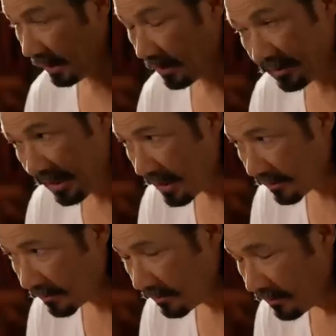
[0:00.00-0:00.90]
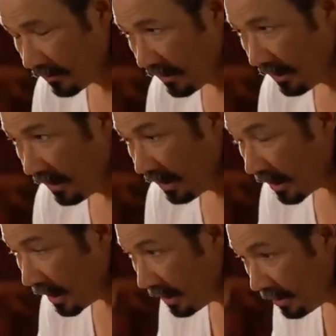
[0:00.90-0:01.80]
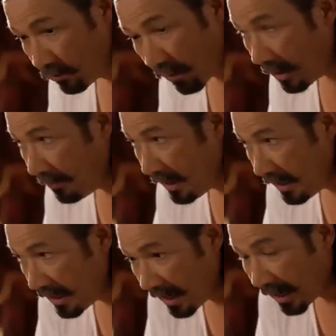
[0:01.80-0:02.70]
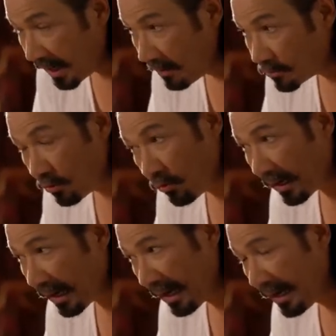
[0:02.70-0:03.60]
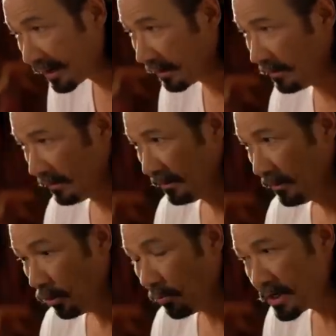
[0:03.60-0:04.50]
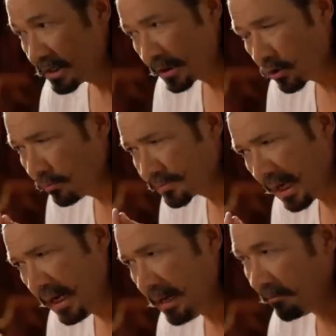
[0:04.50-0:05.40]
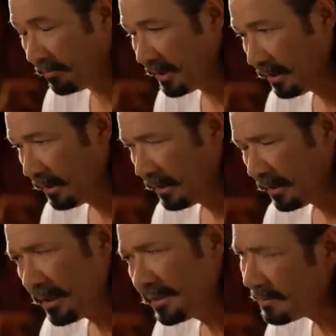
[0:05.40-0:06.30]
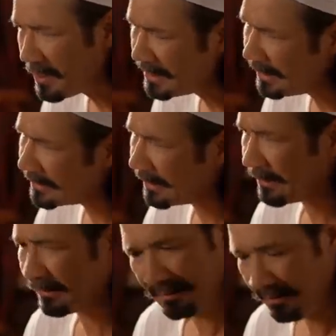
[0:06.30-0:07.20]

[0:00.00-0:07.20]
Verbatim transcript: يا وداد هند وامينه حريم شيوخ الحاره ومجلسهم طيب انت مجلسك